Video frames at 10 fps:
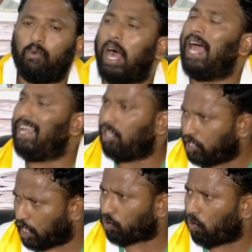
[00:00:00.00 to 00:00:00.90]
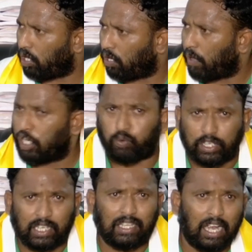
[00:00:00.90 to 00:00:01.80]
వాళ్ళు ఏదో చేసుకుంటున్నారు వాళ్ళు
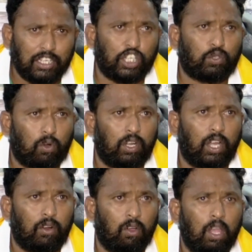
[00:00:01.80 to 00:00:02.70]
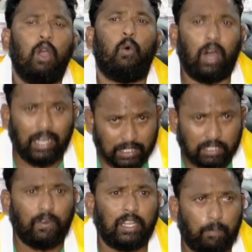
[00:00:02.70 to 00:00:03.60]
స్వచ్ఛందంగా చేసుకుంటున్నారు వాళ్ళ
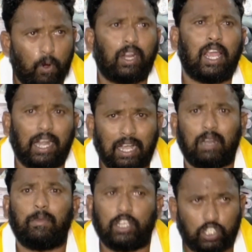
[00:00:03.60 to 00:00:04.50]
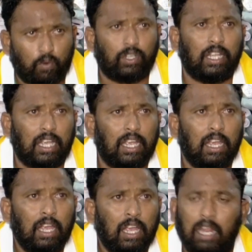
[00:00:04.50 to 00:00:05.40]
ఇష్టం అది పవన్ కళ్యాణ్ గారి మీద ఇష్టం ఉంది
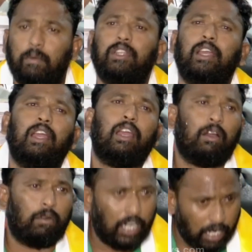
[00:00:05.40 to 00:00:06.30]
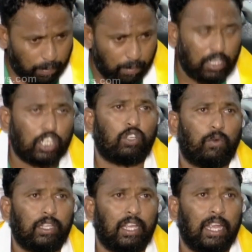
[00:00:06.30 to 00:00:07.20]
లేకపోతే టీడీపీ మీద ఇష్టం
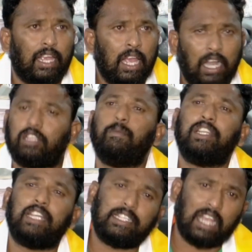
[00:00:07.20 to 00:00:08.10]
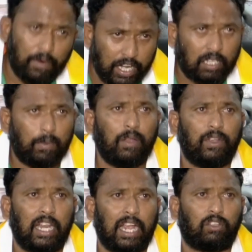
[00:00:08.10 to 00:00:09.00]
ఉంది లేకపోతే మీరు చేసే అవినీతి మీద
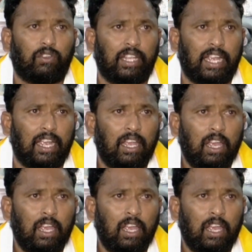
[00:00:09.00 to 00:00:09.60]
వ్యతిరేకత ఉంది